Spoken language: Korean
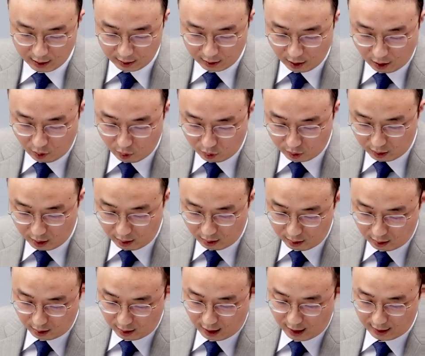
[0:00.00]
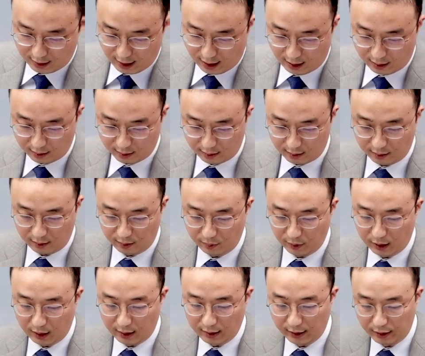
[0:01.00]
더욱더 그러하다 그런
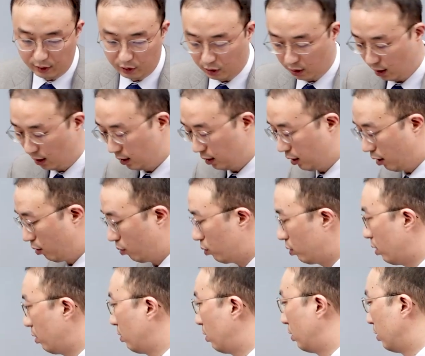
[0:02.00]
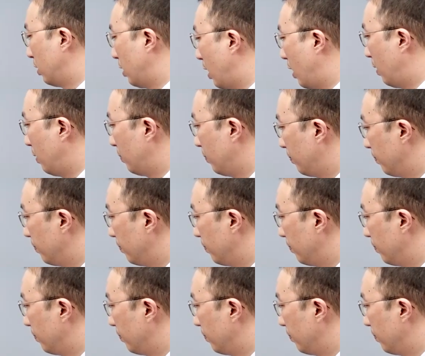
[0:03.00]
의미가 되겠죠. 더욱더 그렇다.